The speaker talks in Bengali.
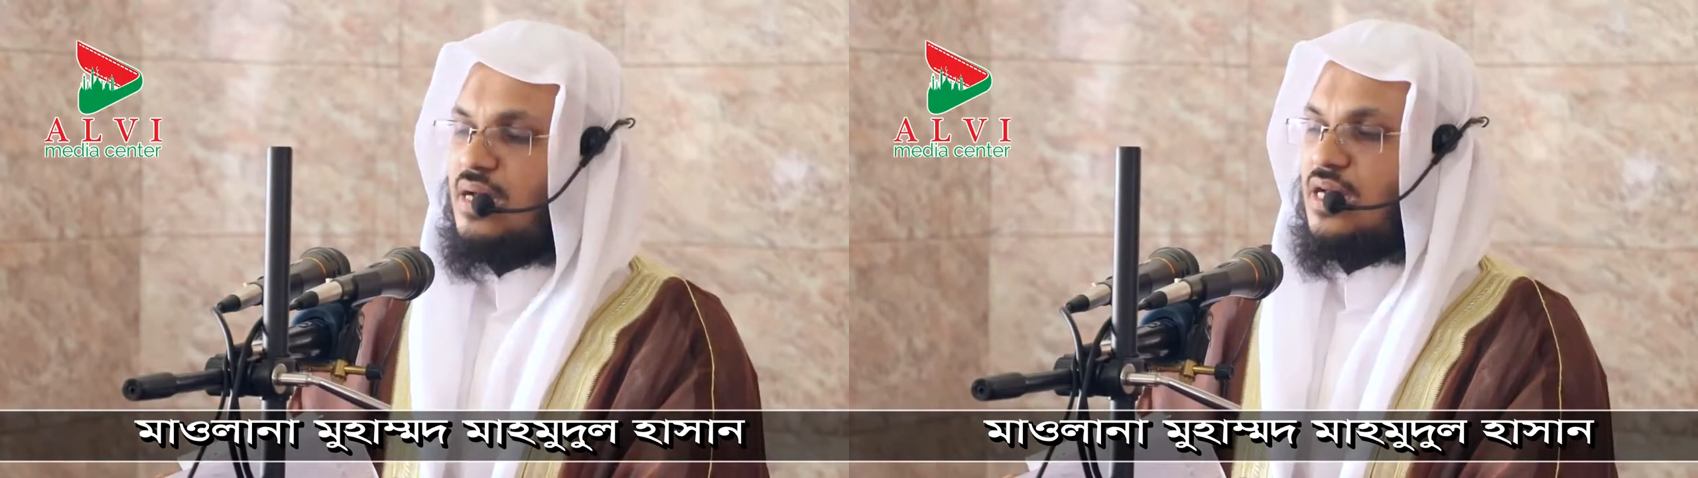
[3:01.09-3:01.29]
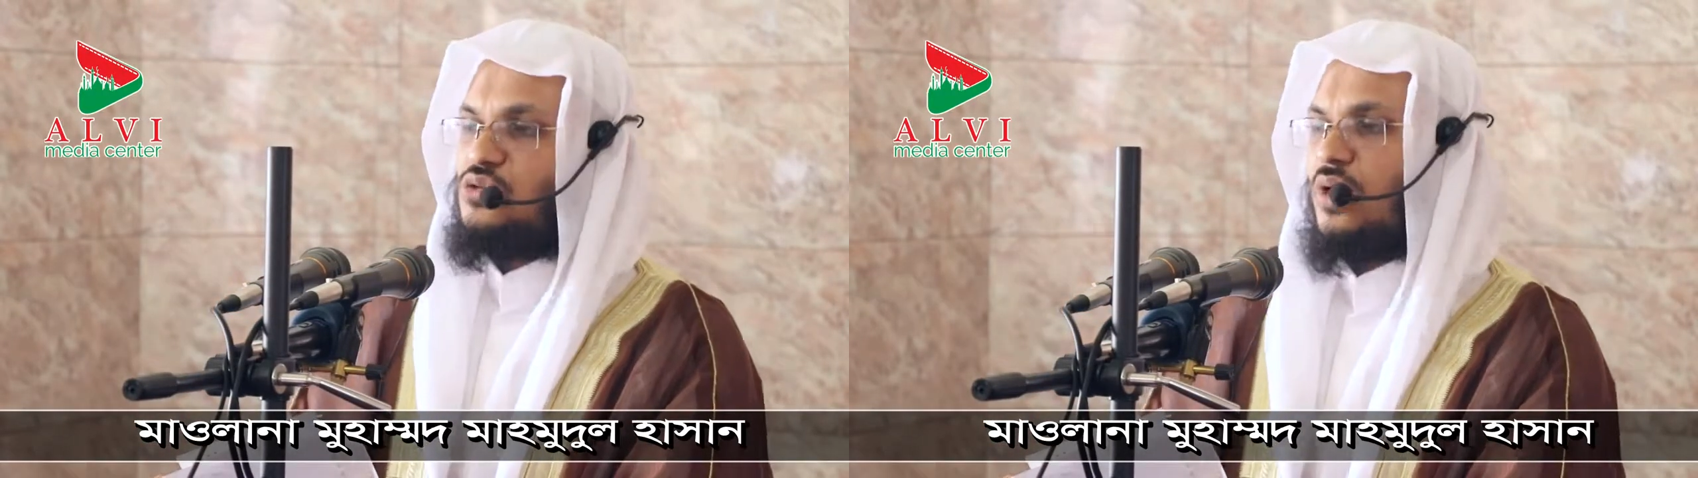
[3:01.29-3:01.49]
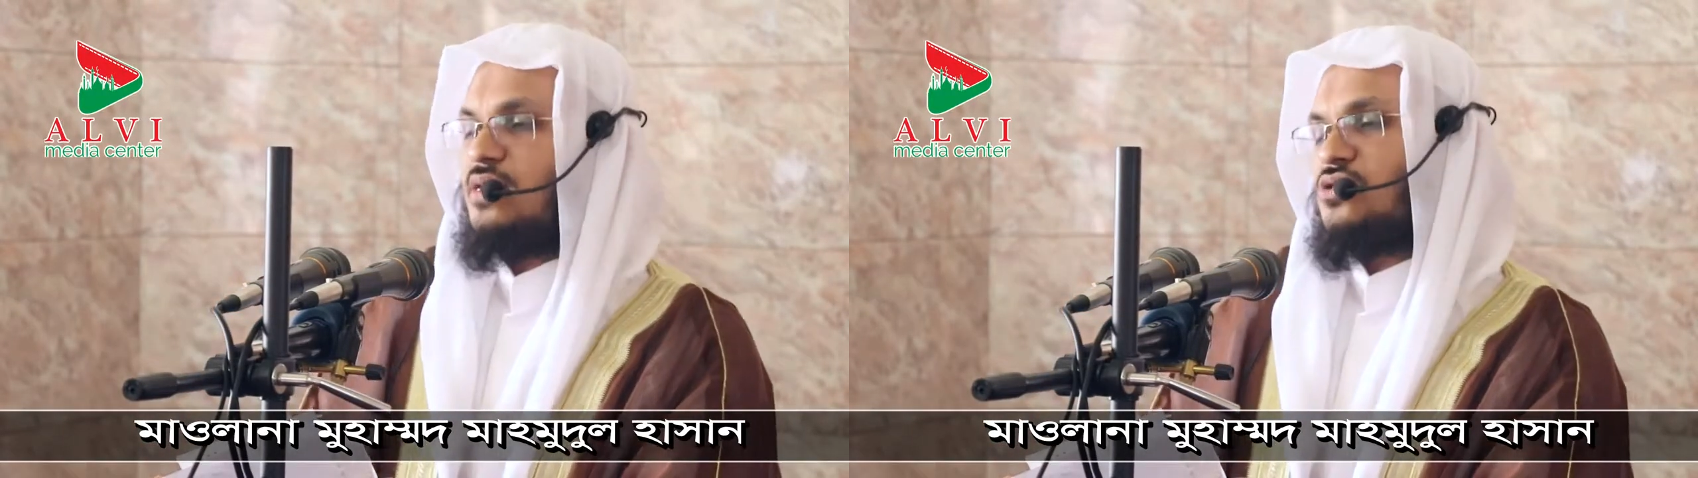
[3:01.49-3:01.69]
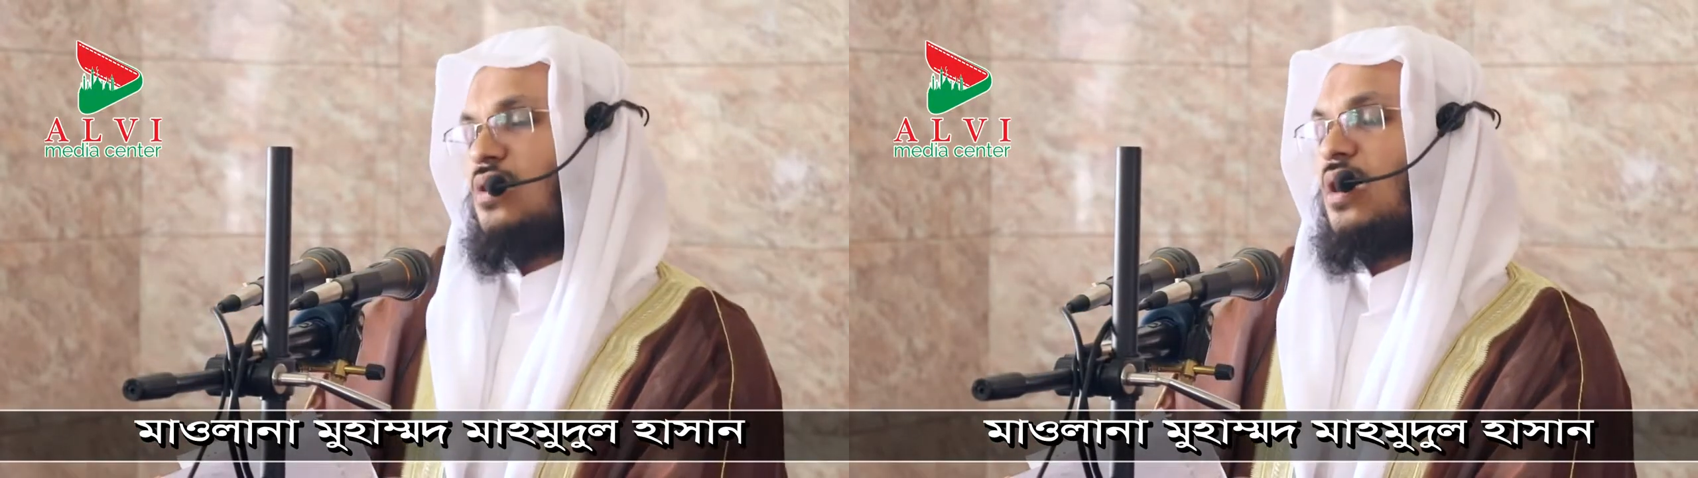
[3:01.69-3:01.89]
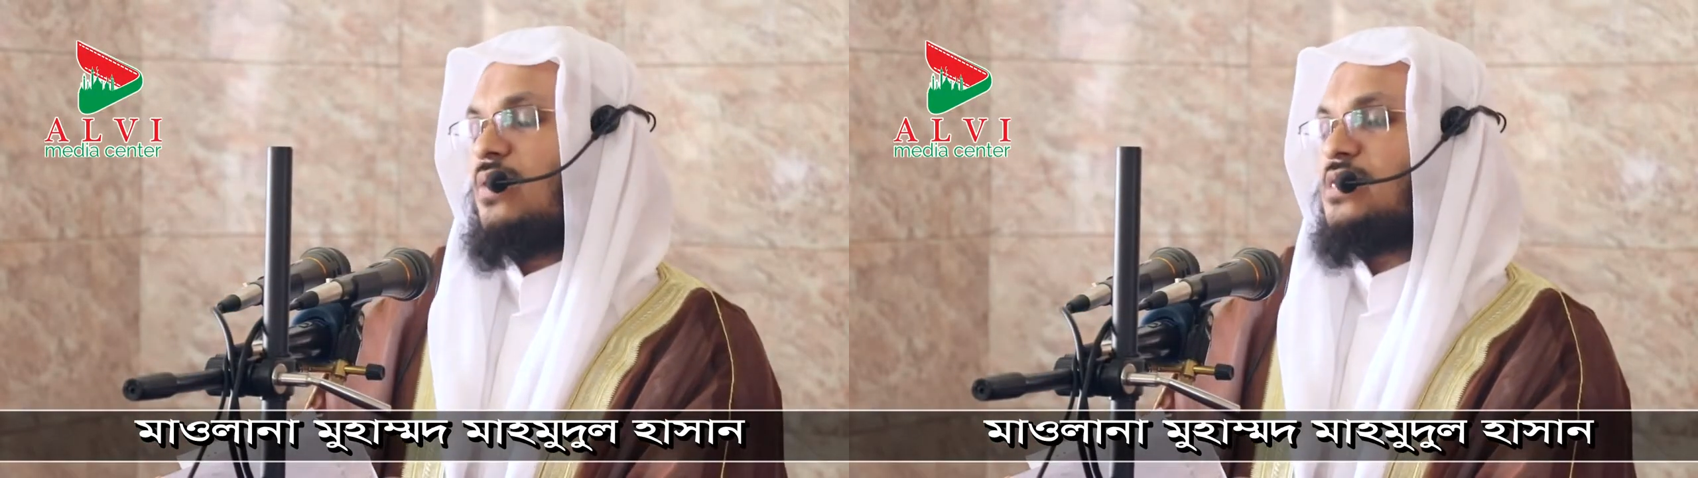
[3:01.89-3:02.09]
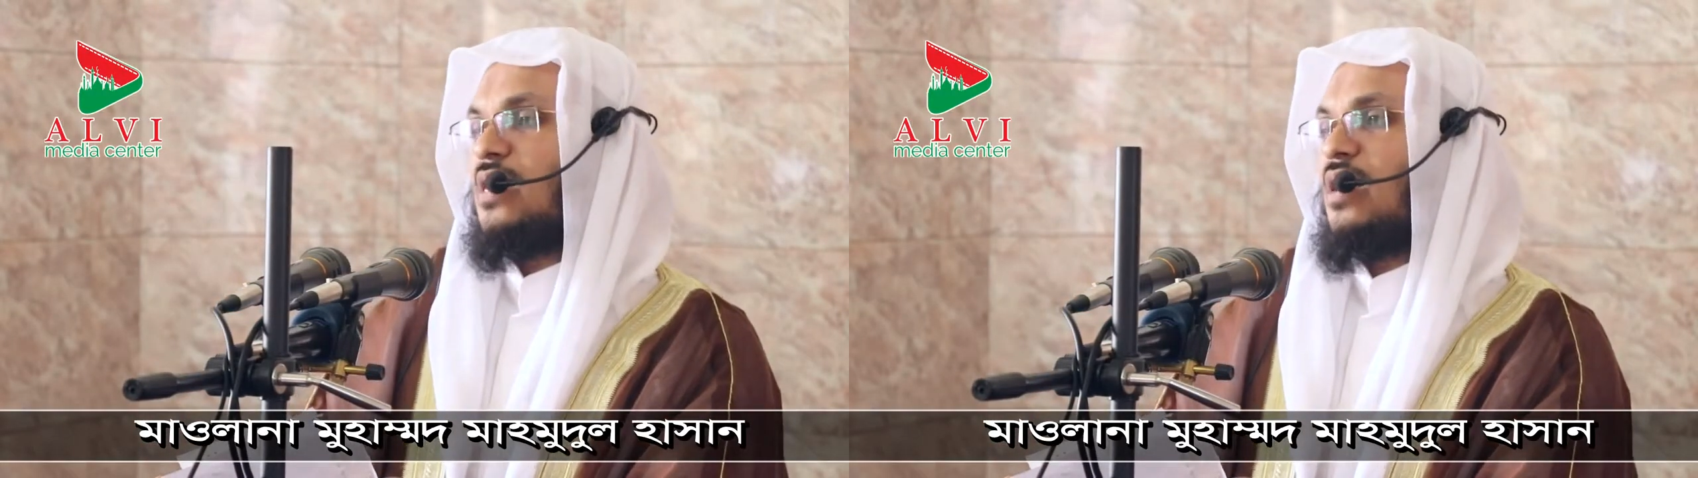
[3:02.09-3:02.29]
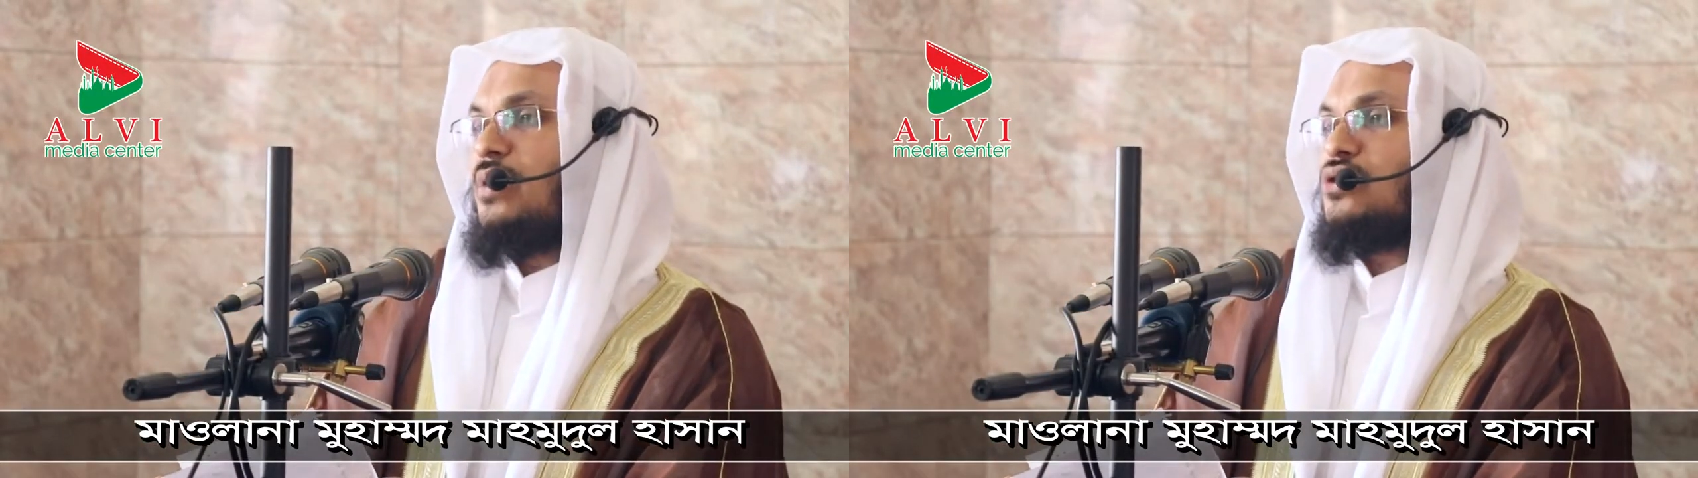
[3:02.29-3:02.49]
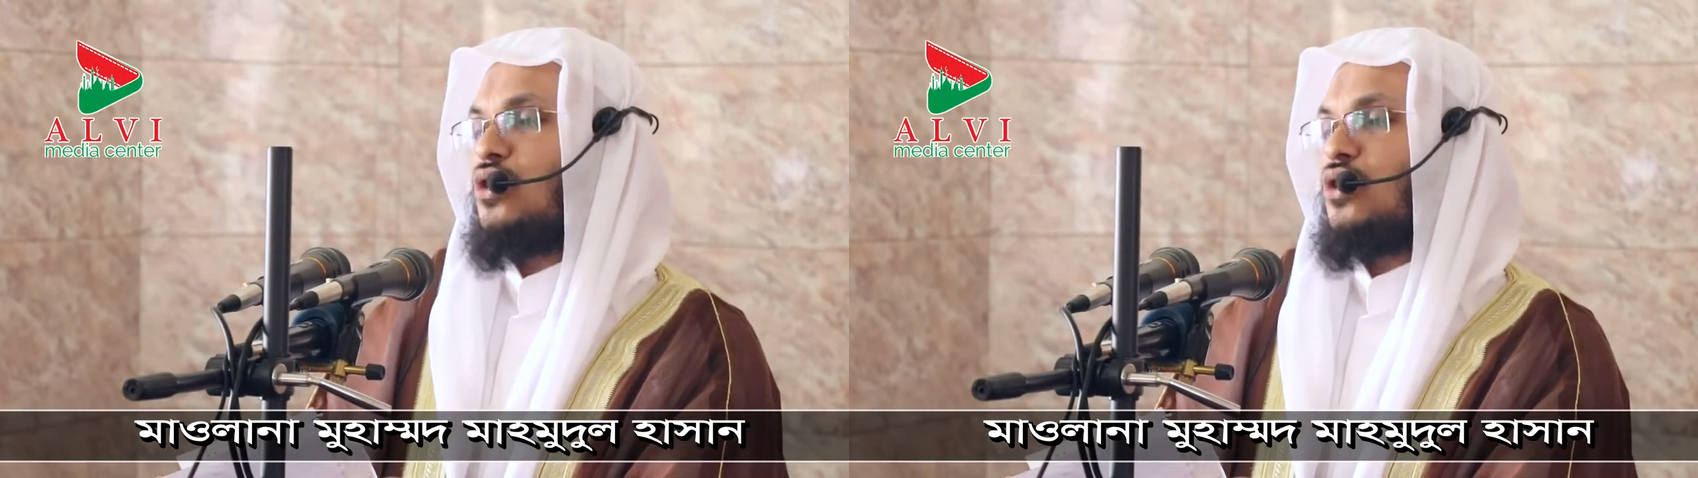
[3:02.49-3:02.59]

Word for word: রাসুলের সাল্লাহ সাল্লামের